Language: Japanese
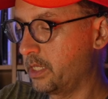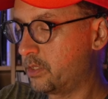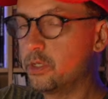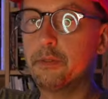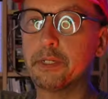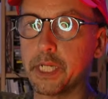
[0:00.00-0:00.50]

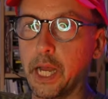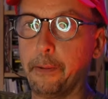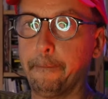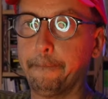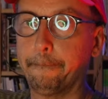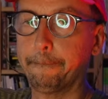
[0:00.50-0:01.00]
通じました
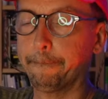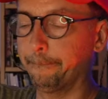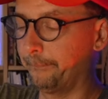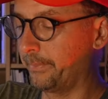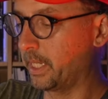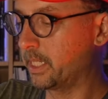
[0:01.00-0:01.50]

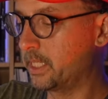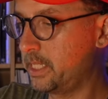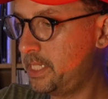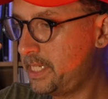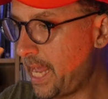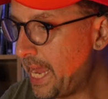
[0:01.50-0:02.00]

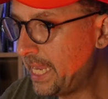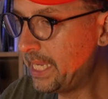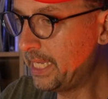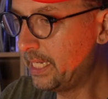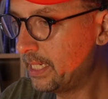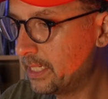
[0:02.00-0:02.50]

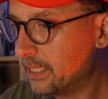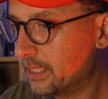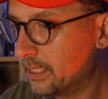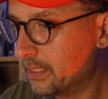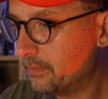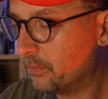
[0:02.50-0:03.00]
全員
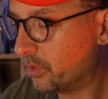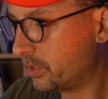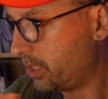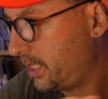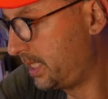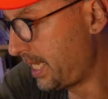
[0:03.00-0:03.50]
もう
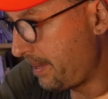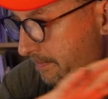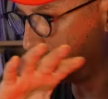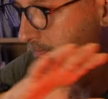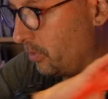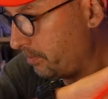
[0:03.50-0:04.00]

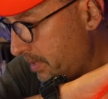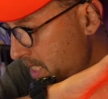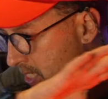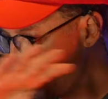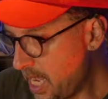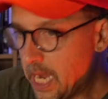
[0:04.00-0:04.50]
全もうみ
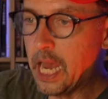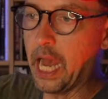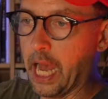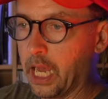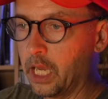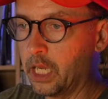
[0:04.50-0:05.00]
んな
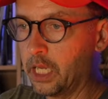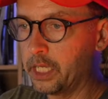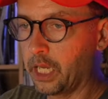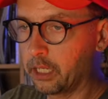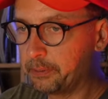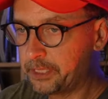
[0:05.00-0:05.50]
が
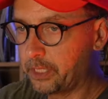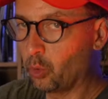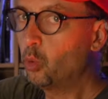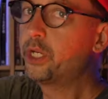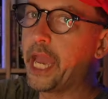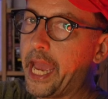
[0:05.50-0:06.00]

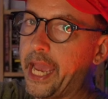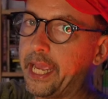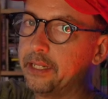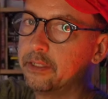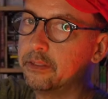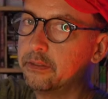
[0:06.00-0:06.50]
100%OK、
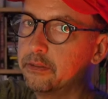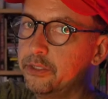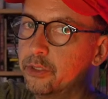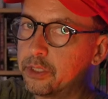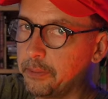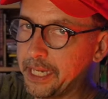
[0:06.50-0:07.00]

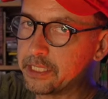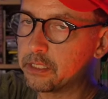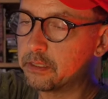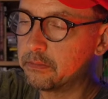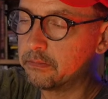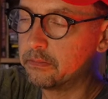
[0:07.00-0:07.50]
言ってま
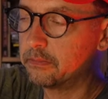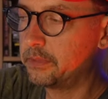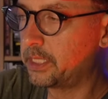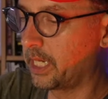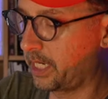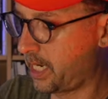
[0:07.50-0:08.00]
す
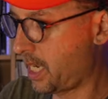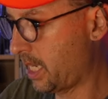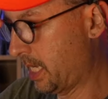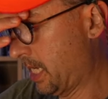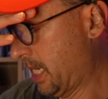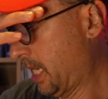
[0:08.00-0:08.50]
みたいな
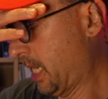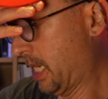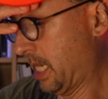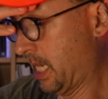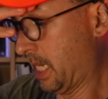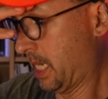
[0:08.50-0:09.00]

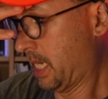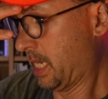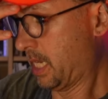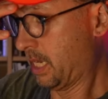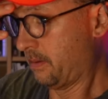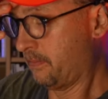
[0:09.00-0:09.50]

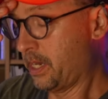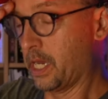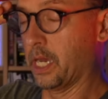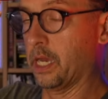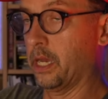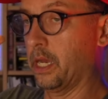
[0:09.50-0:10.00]
ま
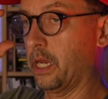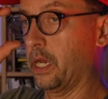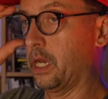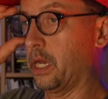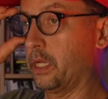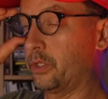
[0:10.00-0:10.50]
あ
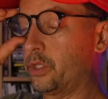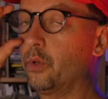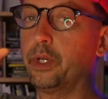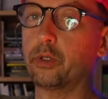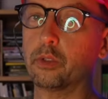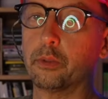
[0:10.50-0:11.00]

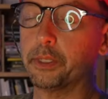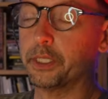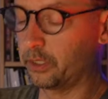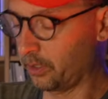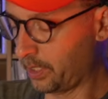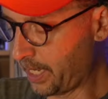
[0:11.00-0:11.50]
強い言葉で
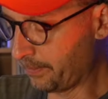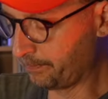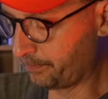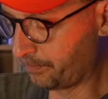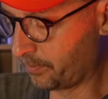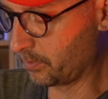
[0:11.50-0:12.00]
すよね
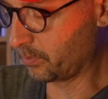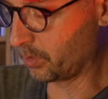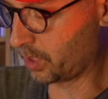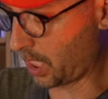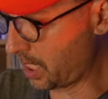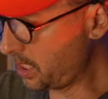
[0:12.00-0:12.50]
もう
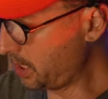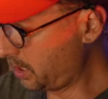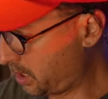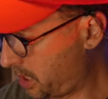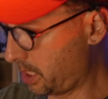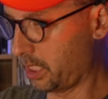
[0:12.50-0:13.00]
全員
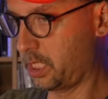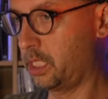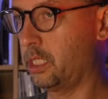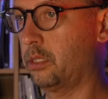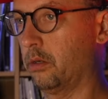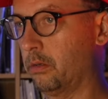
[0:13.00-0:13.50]
一致で支
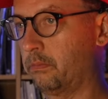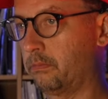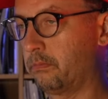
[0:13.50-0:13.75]
持する